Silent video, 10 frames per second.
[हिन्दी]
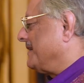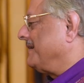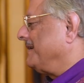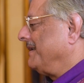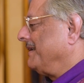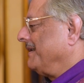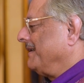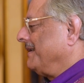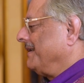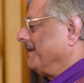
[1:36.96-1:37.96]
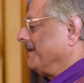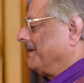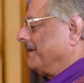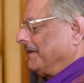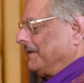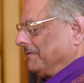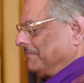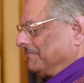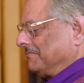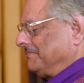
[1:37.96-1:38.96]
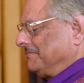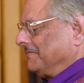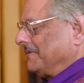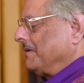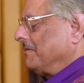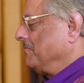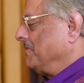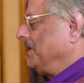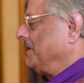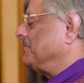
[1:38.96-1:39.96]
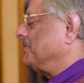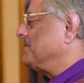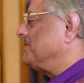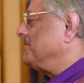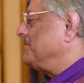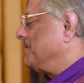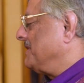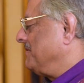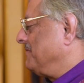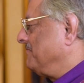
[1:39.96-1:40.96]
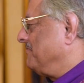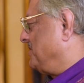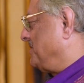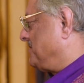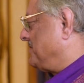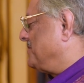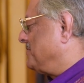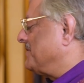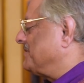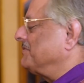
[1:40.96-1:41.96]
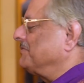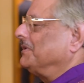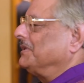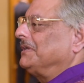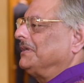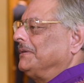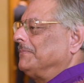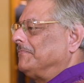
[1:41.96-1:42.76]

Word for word: था कि मेरी एजुकेशन जो है विदेशी एजुकेशन हुई थी